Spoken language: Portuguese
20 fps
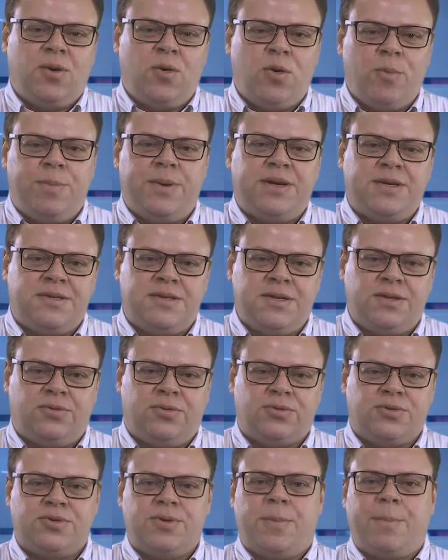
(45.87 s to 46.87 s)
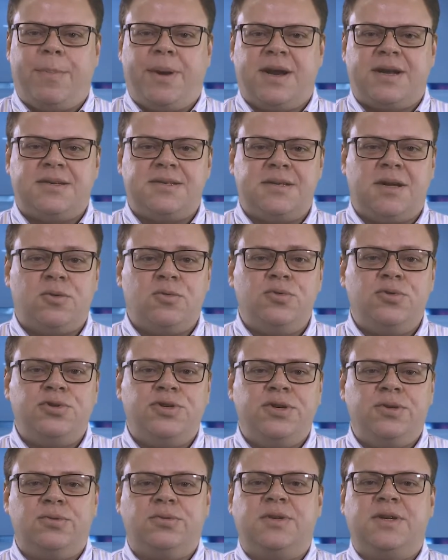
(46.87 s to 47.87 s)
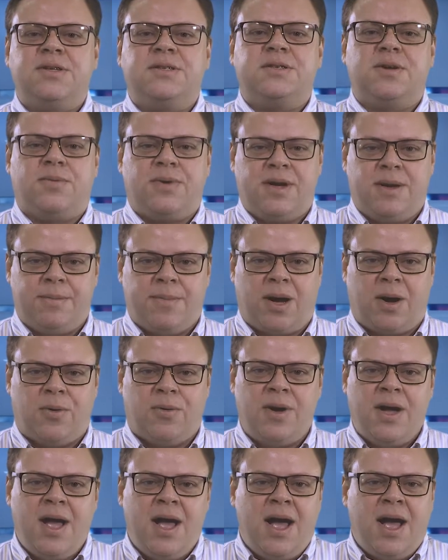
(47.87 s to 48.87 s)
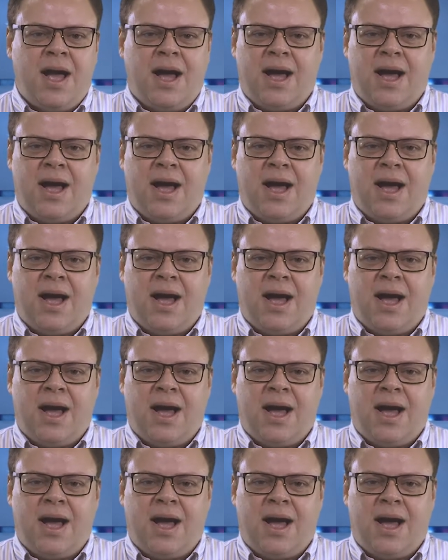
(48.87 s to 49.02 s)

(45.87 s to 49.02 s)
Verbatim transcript: copercitros para saúde e nutrição animal,